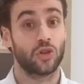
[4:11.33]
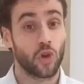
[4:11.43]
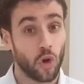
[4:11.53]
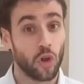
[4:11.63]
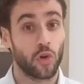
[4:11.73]

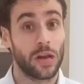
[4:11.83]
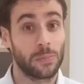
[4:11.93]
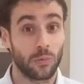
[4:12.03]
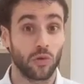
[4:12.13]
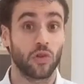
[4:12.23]
Todo
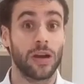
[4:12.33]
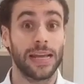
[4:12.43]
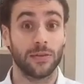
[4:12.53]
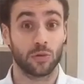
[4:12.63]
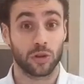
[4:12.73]
el mundo en
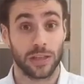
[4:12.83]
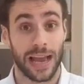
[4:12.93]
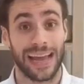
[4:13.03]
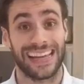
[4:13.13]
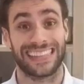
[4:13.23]
la
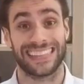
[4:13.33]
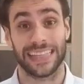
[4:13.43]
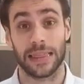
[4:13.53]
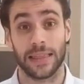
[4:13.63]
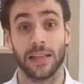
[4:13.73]
industria
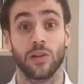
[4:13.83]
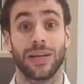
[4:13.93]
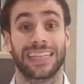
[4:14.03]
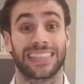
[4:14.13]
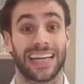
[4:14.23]
está haciendo
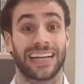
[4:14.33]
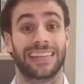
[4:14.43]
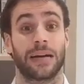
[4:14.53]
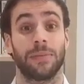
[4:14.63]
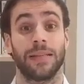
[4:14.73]

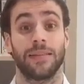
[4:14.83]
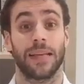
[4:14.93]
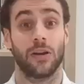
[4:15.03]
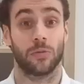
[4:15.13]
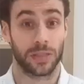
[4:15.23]

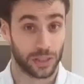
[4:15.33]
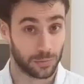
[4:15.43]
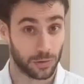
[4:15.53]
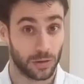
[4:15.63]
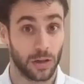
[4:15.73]
exactamente lo
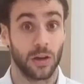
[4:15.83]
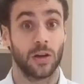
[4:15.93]
mismo,